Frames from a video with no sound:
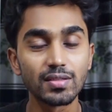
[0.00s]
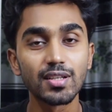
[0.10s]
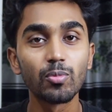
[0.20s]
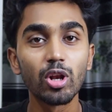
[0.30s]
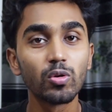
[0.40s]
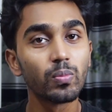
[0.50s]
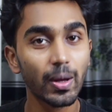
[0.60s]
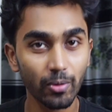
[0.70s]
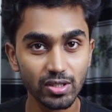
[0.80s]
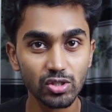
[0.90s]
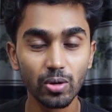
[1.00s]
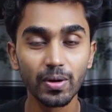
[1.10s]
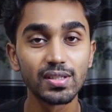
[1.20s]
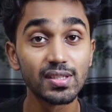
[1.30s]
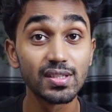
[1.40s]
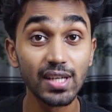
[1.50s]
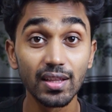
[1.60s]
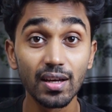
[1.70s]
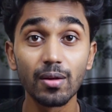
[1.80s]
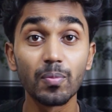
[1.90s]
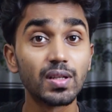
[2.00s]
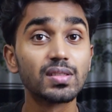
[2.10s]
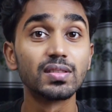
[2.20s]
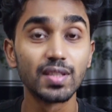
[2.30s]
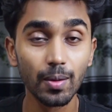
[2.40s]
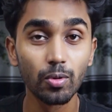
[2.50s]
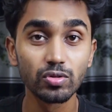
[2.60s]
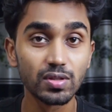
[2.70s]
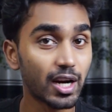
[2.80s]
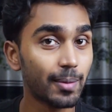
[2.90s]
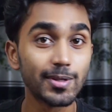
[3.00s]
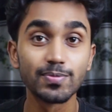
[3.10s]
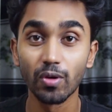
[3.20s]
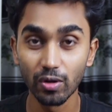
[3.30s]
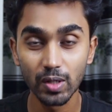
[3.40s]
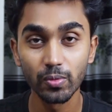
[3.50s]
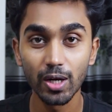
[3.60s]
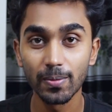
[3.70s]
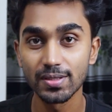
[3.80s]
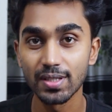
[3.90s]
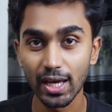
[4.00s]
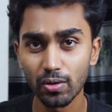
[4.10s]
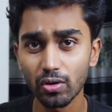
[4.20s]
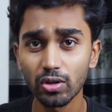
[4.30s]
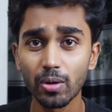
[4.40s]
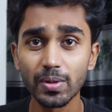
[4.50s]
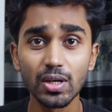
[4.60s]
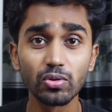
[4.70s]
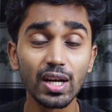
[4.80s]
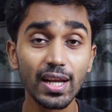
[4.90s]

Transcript: আসসালামু আলাইকুম কেমন আছেন সবাই দিস ইজ জাহিদ খান আপনারা দেখছেন সিনেব্রোস দ্য রাইট প্লেস ফর অল দ্য মুইলাভার্স এখন কথা হবে সাউথের